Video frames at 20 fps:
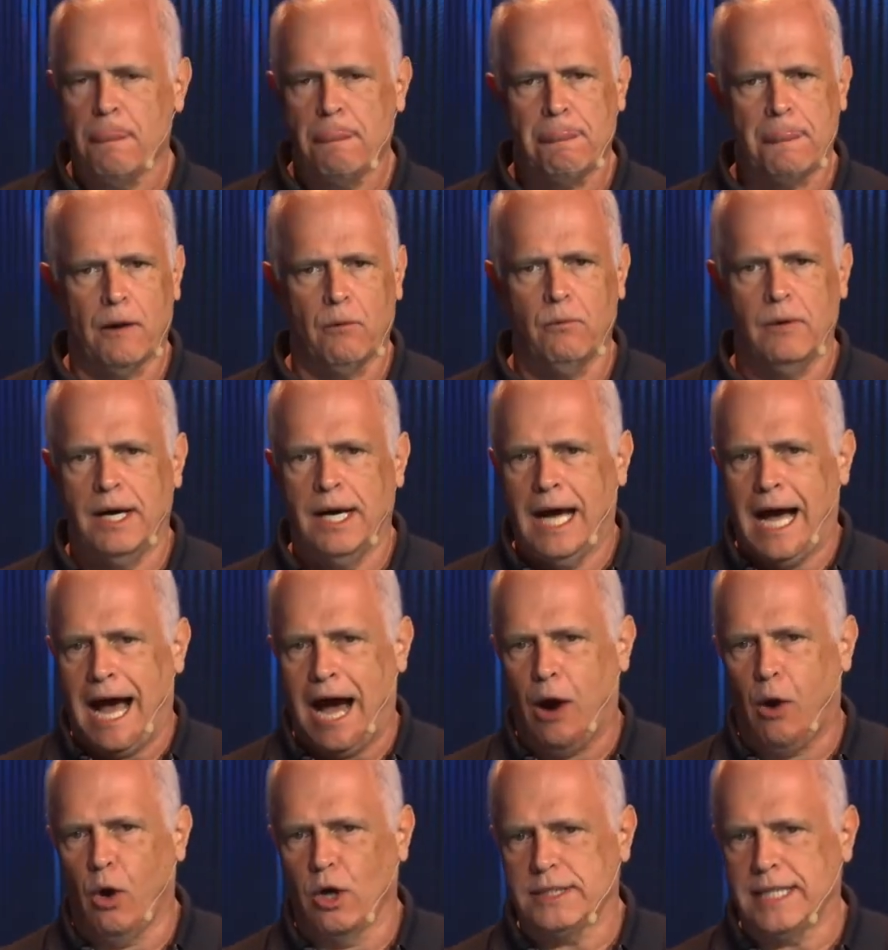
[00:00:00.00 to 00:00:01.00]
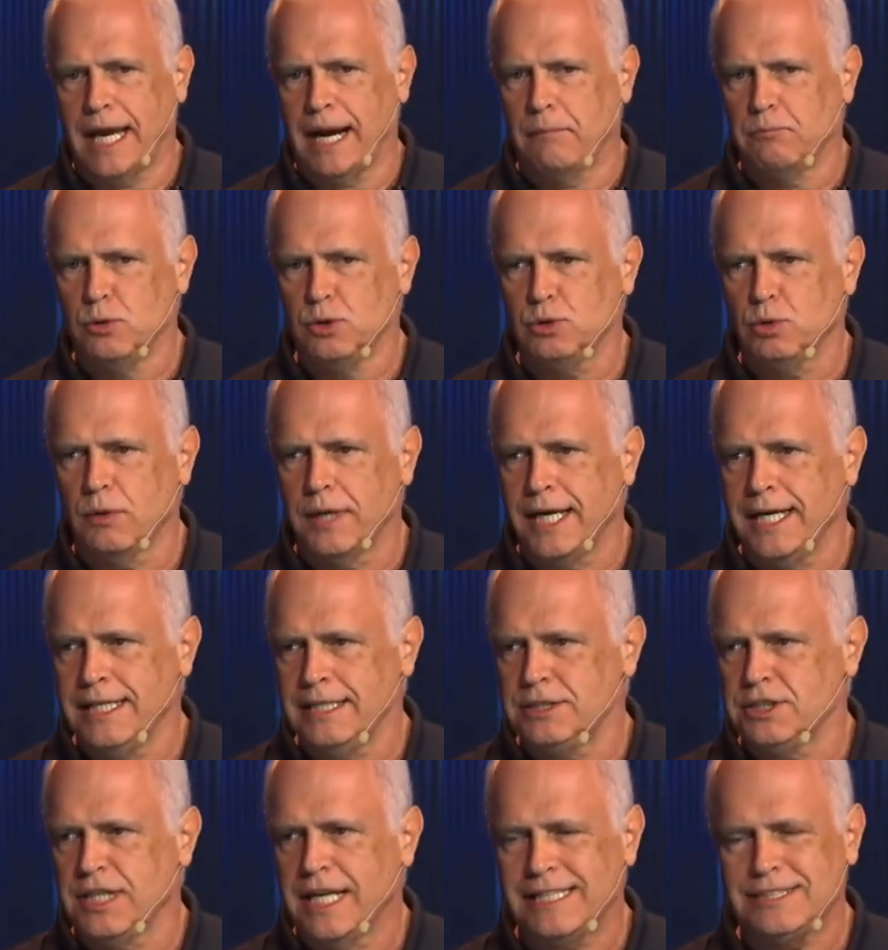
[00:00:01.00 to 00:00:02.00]
Então, a roda era muito
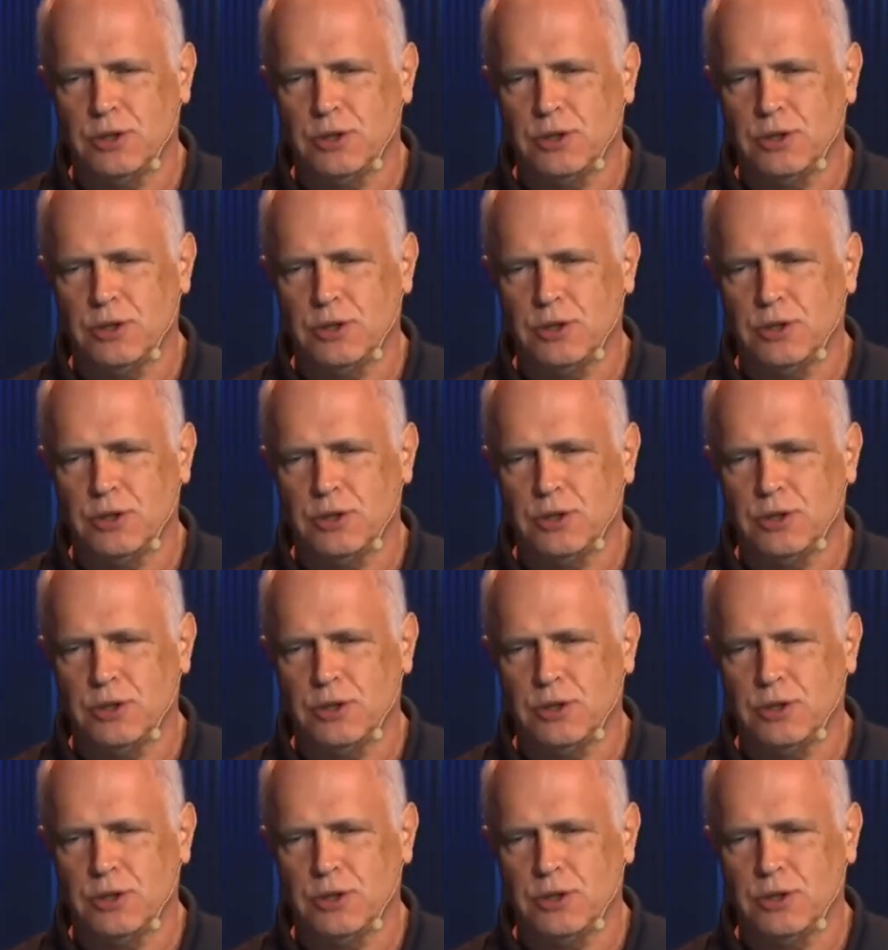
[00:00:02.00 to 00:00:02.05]
grande, né?